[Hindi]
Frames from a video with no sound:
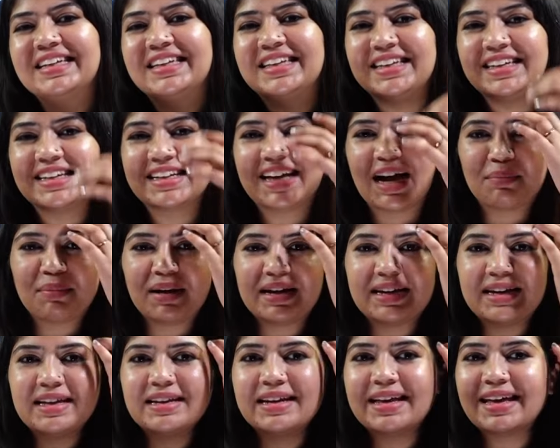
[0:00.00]
कि
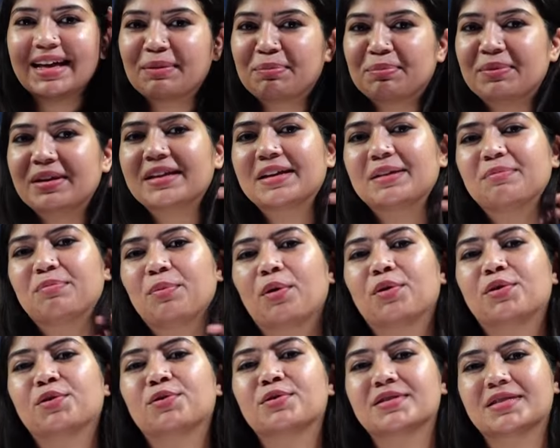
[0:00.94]
कमेटी ने अपनी
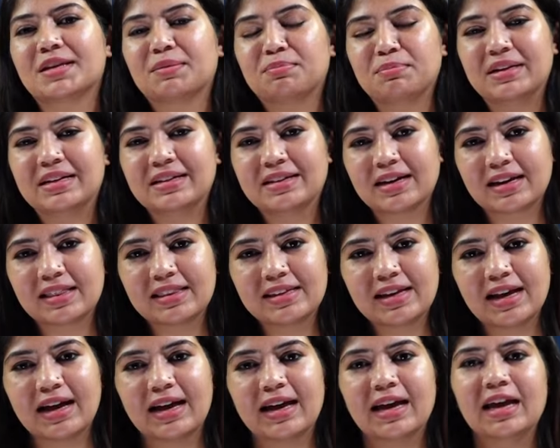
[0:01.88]
रिपोर्ट को सबमिट कर
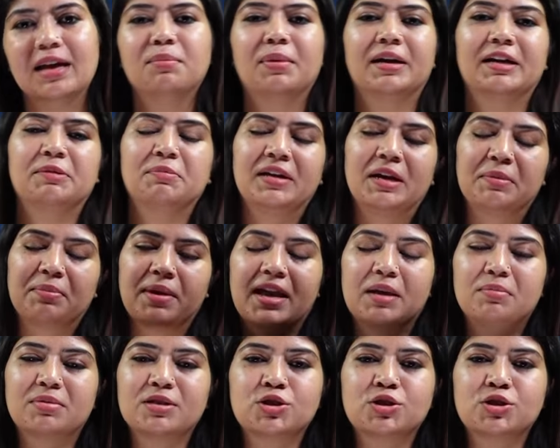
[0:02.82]
दिया है बट मेरे प्यारे